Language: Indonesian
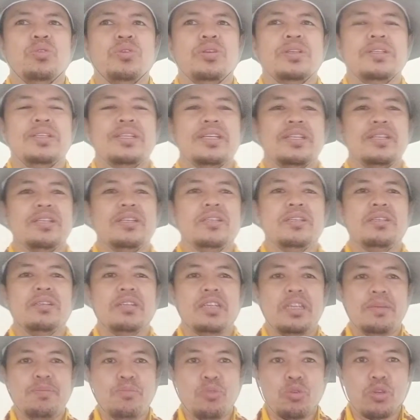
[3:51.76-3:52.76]
jadi
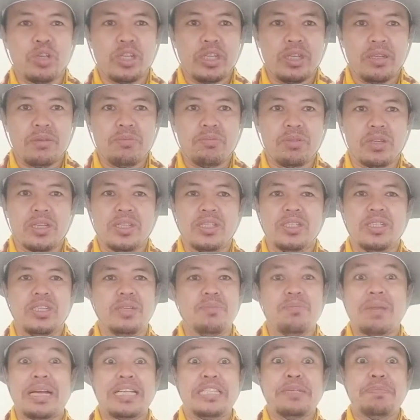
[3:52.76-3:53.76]
ebook ini berisi
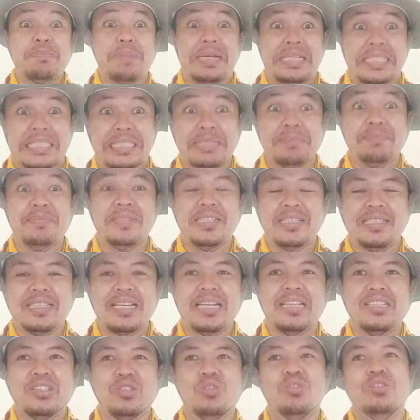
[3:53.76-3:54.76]
macam-macam
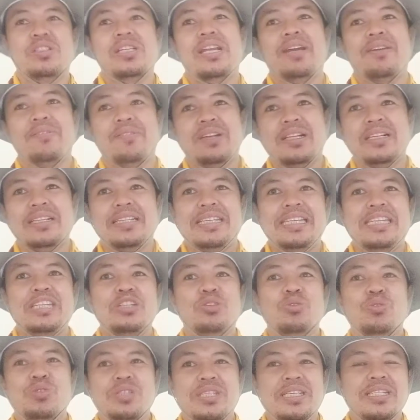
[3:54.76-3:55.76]
tentang tour travel,
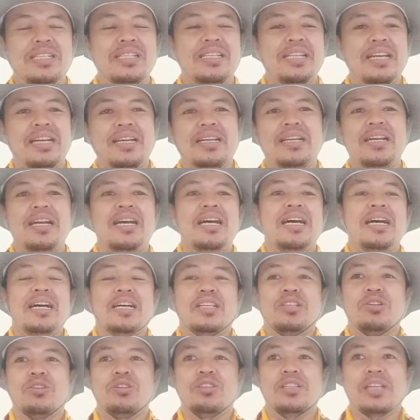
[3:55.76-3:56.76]
itu e Z tentang
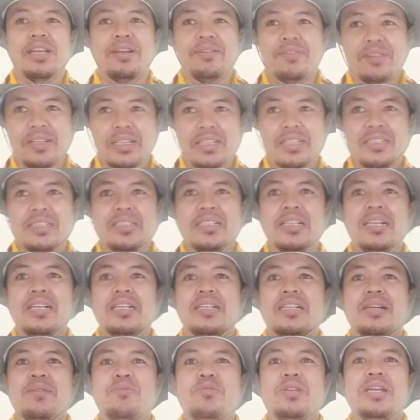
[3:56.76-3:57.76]
tour travel,
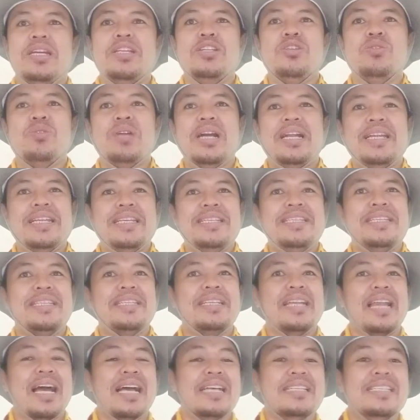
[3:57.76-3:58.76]
kemudian juga
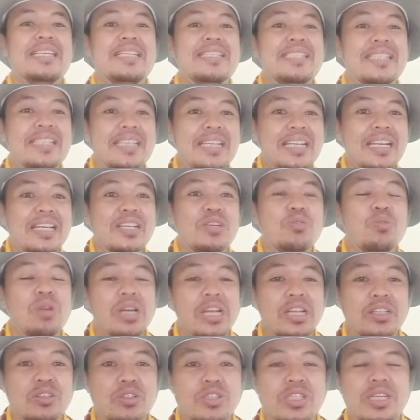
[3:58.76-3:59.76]
digital asset senilai
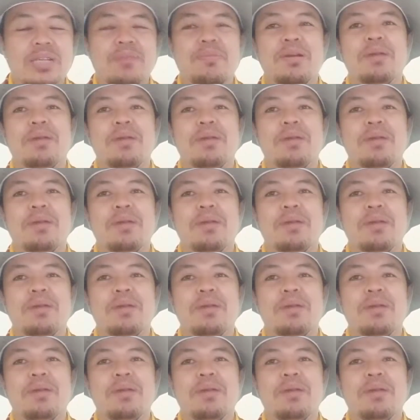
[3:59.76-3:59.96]
250.000.